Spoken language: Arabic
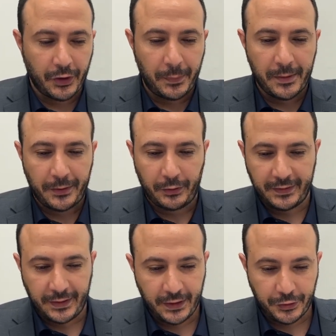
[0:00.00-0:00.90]
الاخبار معكم
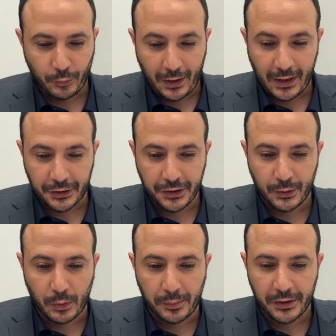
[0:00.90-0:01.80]
حسين هاشم وحلقه جديده
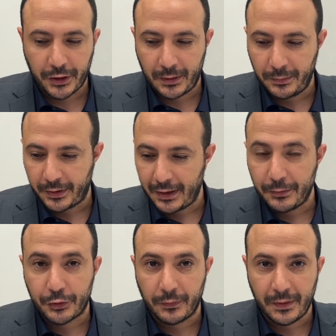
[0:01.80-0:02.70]
ومباشره من
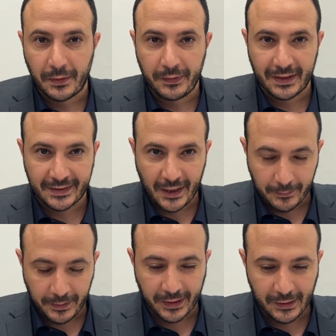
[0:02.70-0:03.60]
برنامج شو فيما فينا
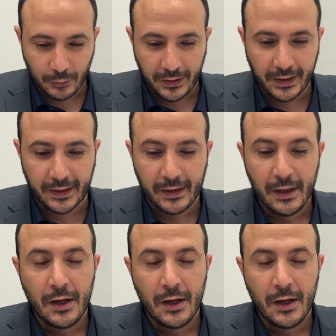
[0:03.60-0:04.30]
نستعرض من خلاله اخر